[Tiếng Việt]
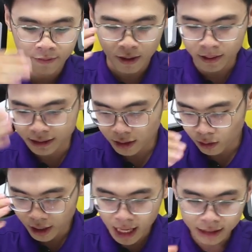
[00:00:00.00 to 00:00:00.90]
và mình sẽ
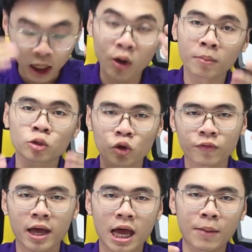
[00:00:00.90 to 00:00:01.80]
nói uh, sâu hơn một chút
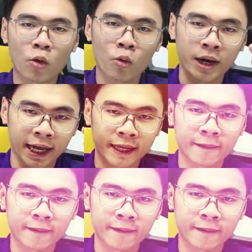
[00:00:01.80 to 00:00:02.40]
về bộ nguồn này